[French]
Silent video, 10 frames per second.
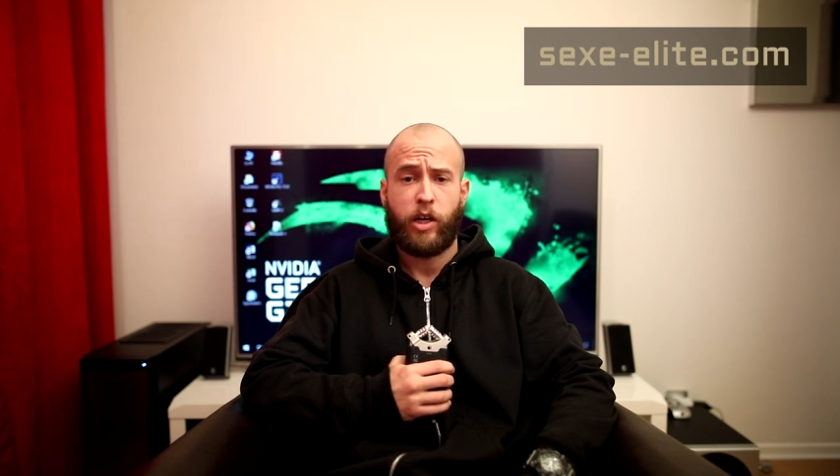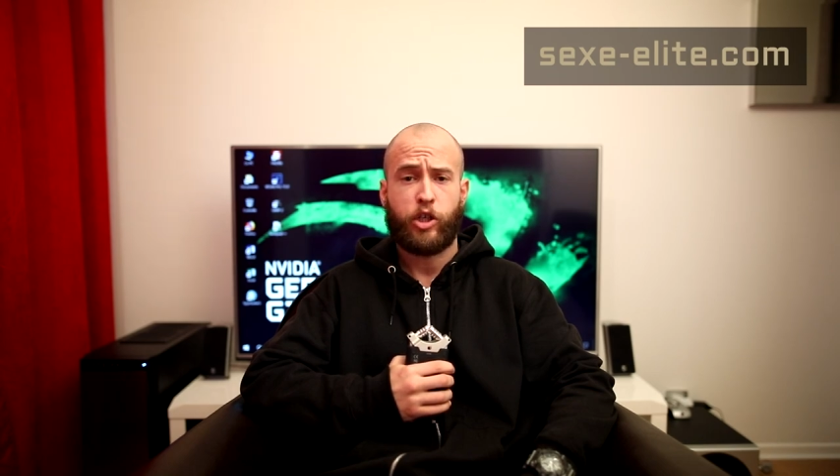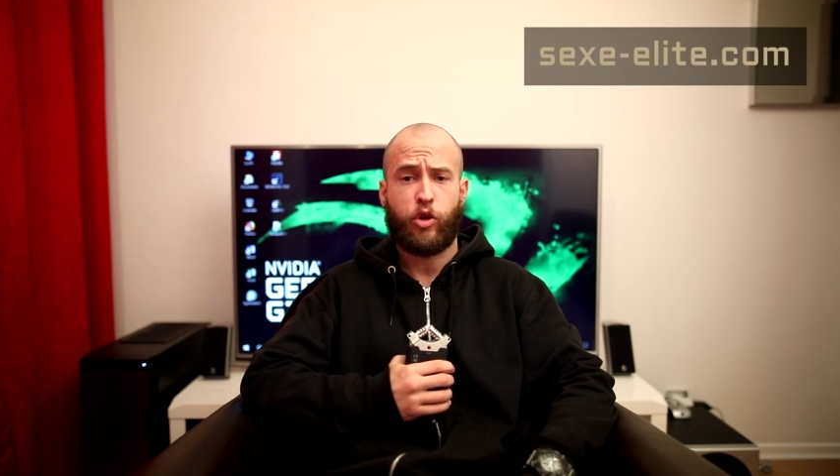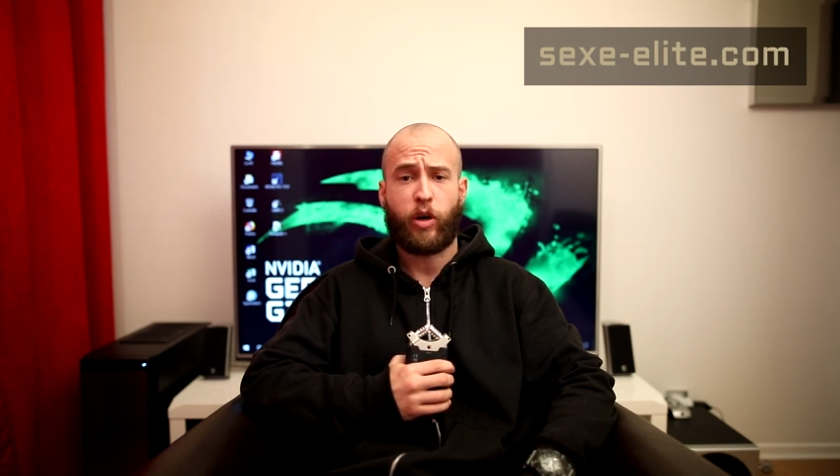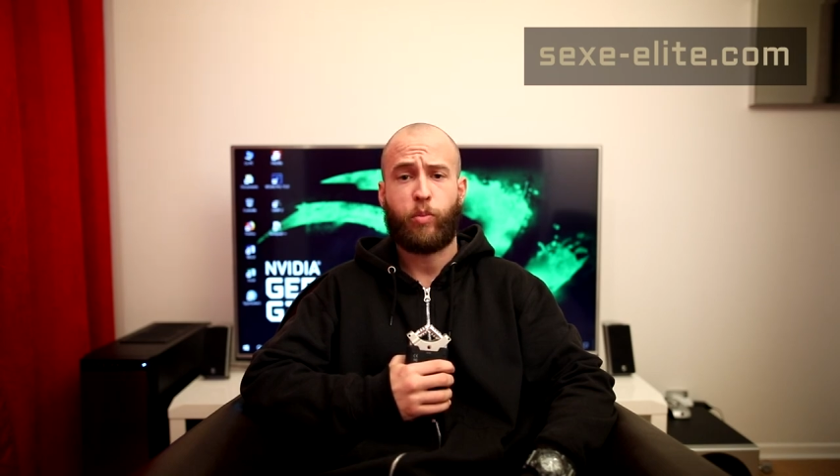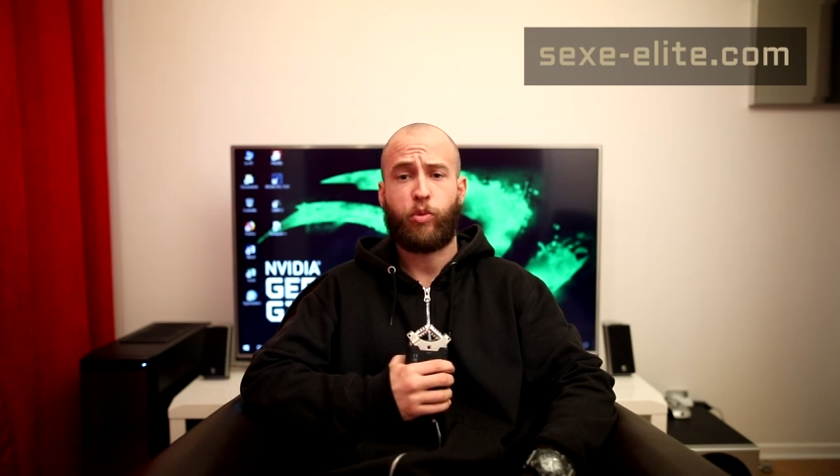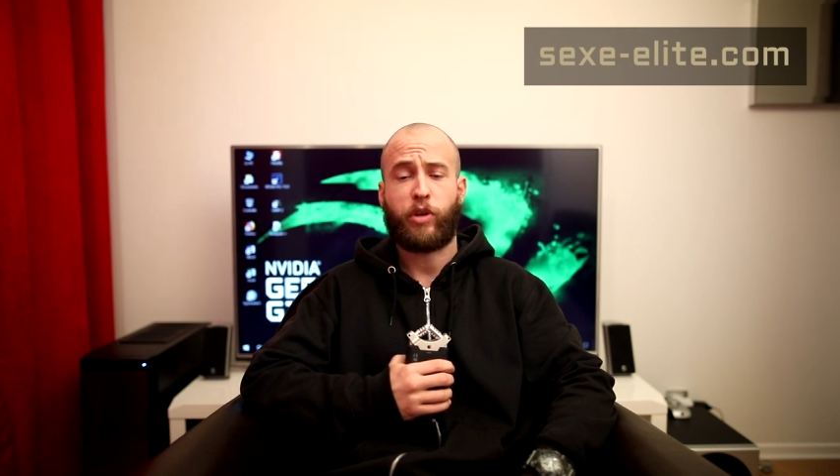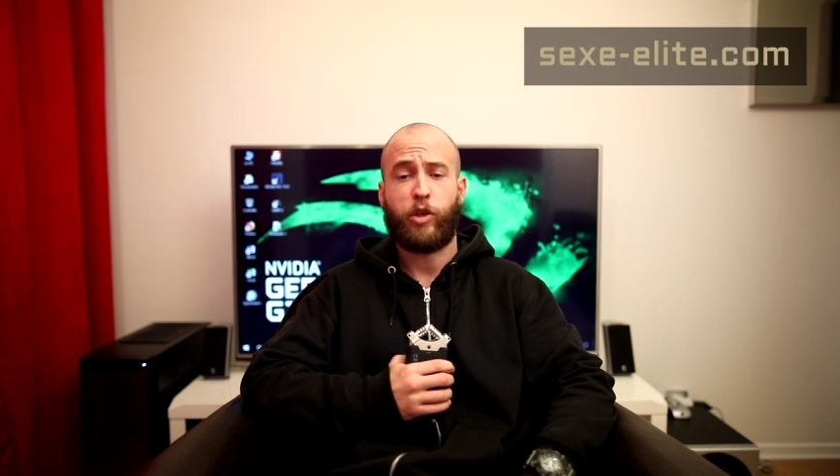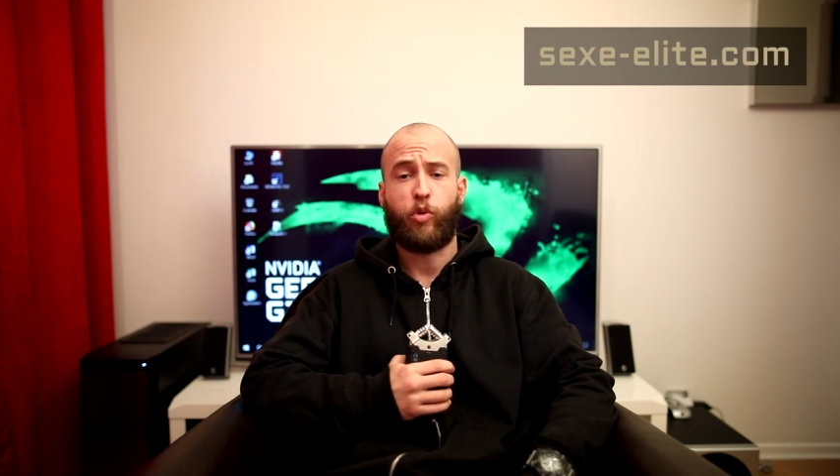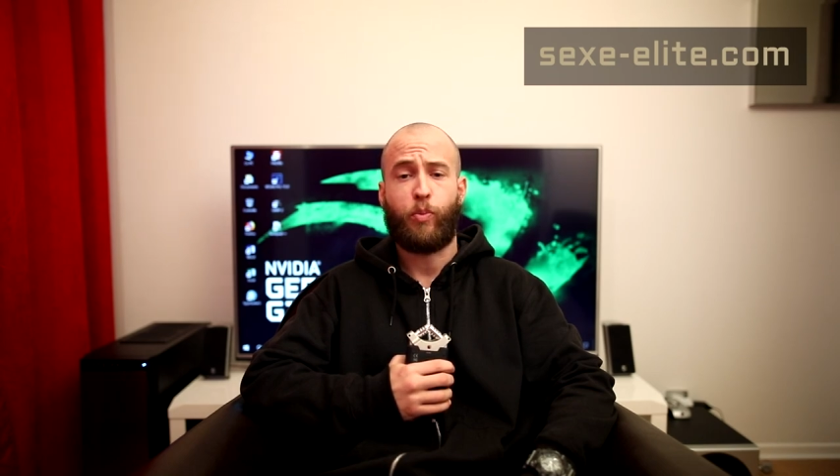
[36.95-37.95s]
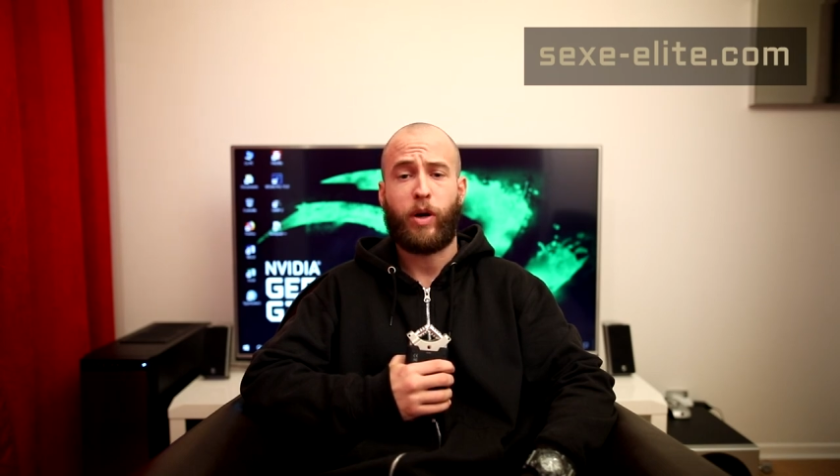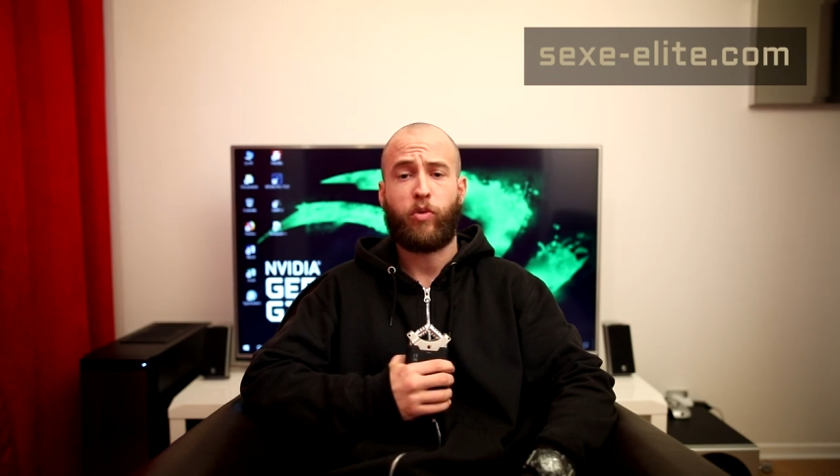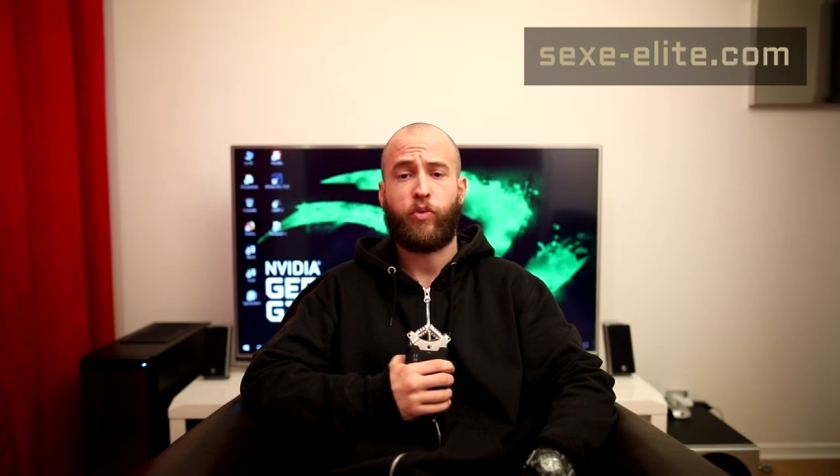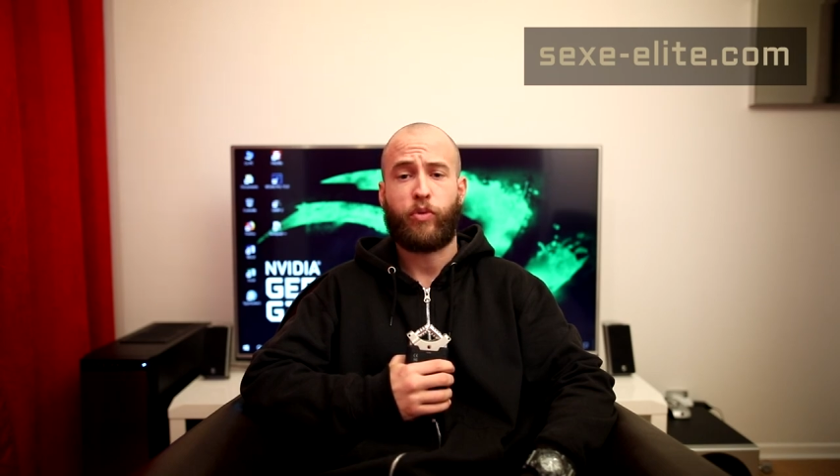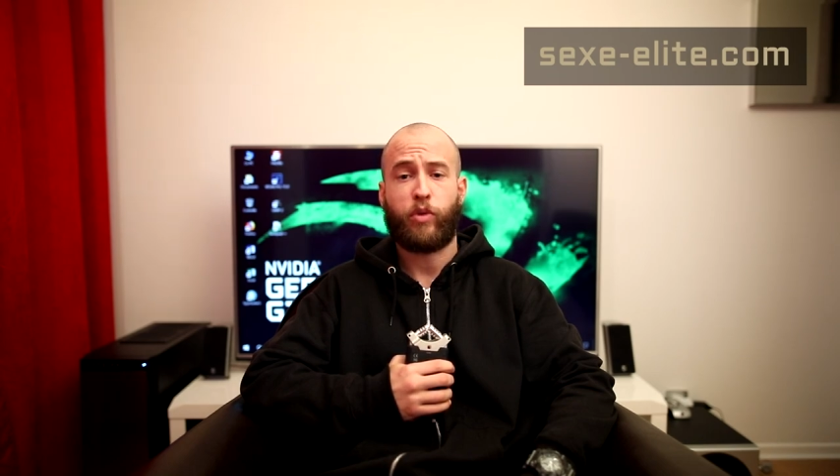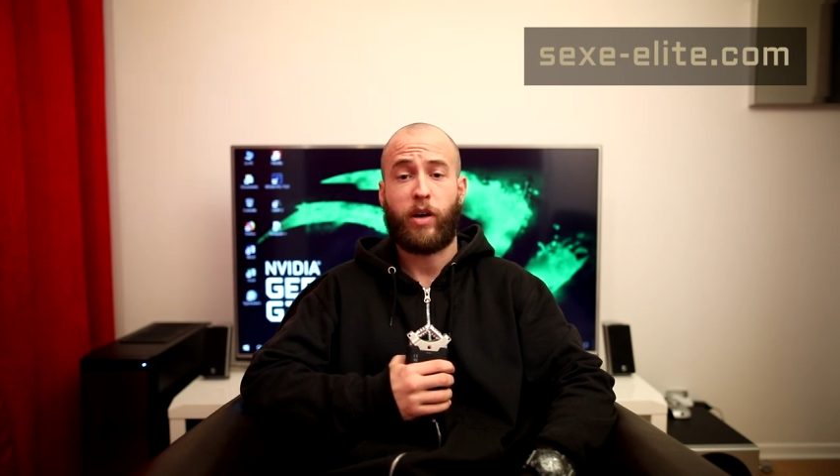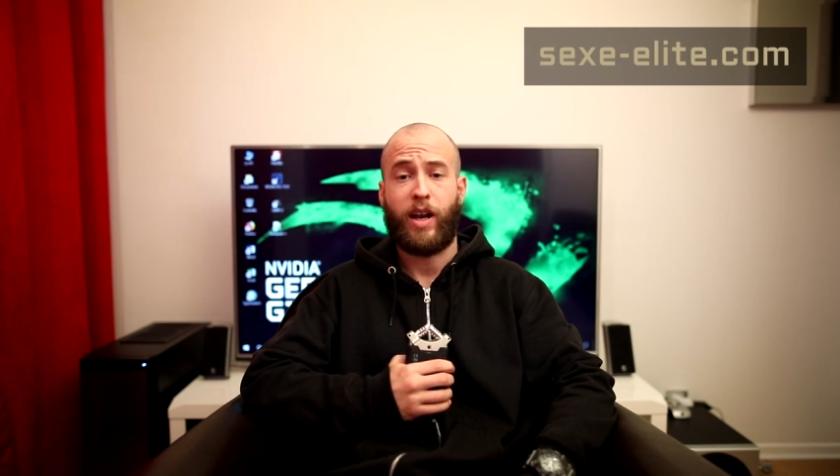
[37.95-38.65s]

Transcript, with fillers: je leur répondrais de ne pas confondre